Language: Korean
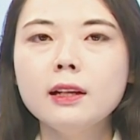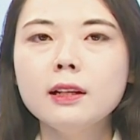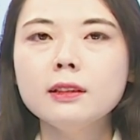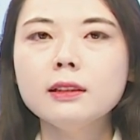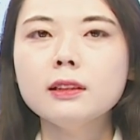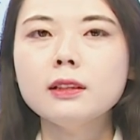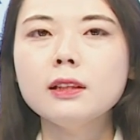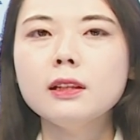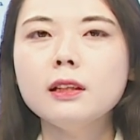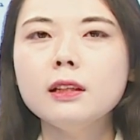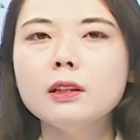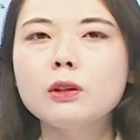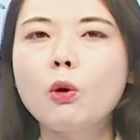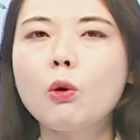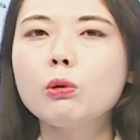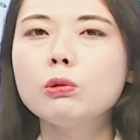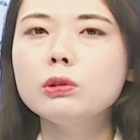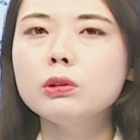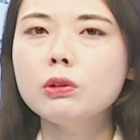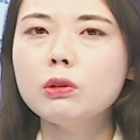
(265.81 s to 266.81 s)
특히
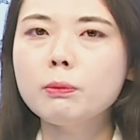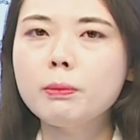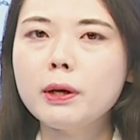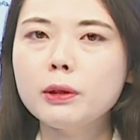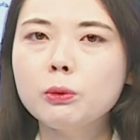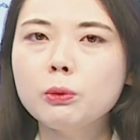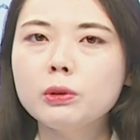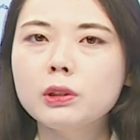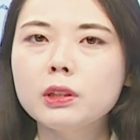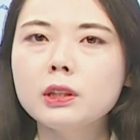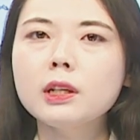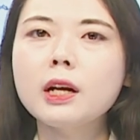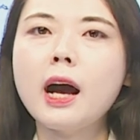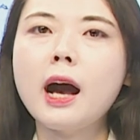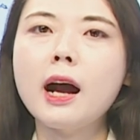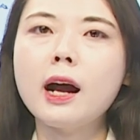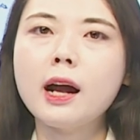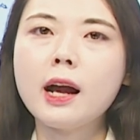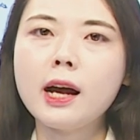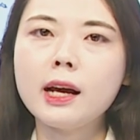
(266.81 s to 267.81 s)
너울성 파도는
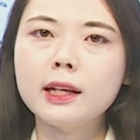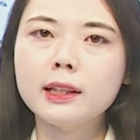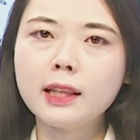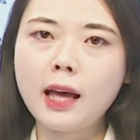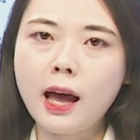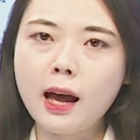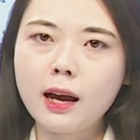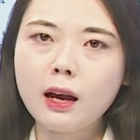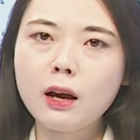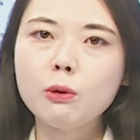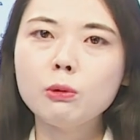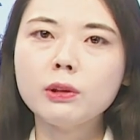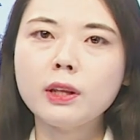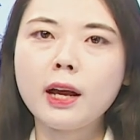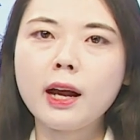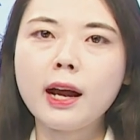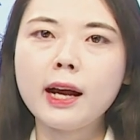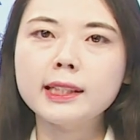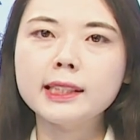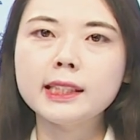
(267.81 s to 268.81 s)
가까이 다가올
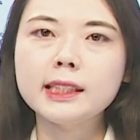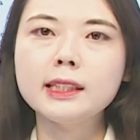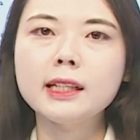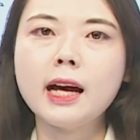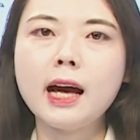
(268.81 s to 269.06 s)
때까지